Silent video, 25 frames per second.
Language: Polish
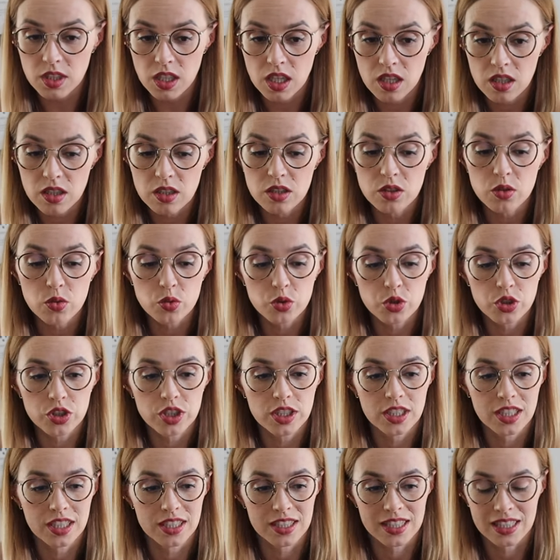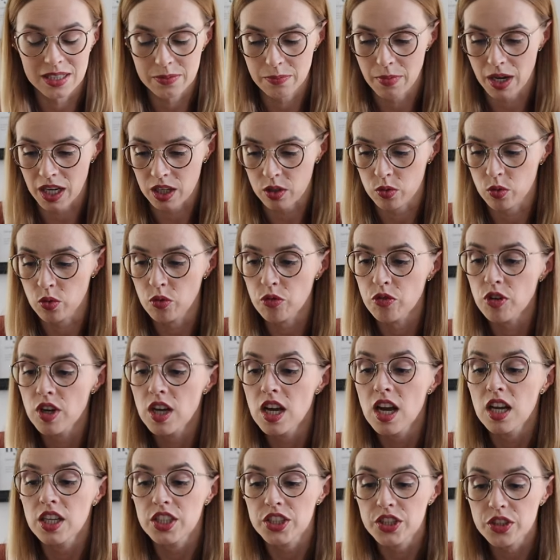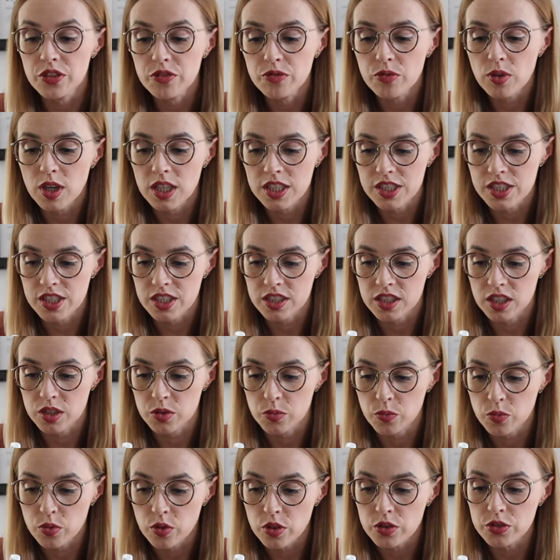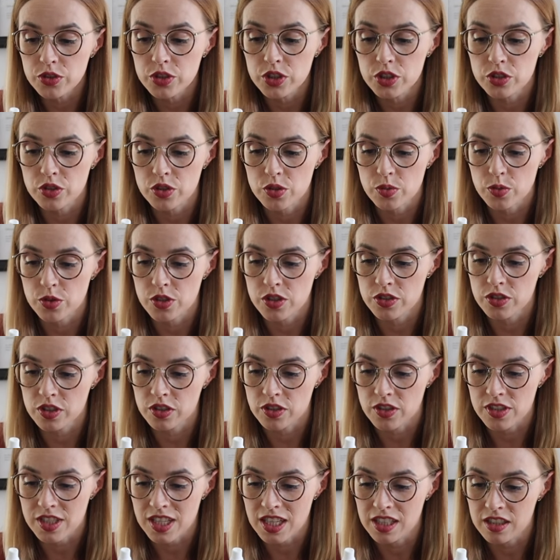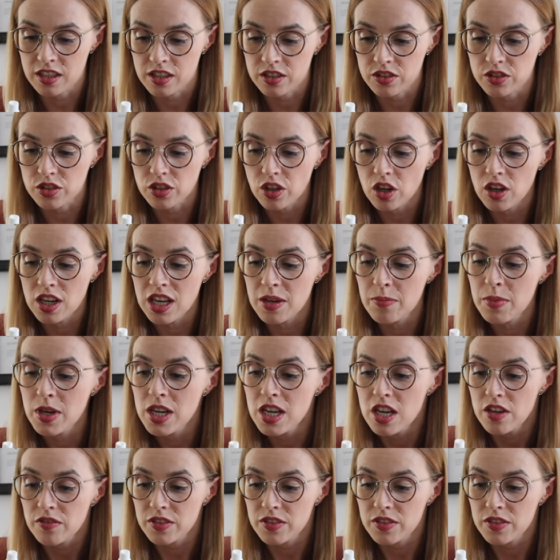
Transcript: E, różnych smaków i właśnie ten błonnik dosłodzony to jest erytrolem,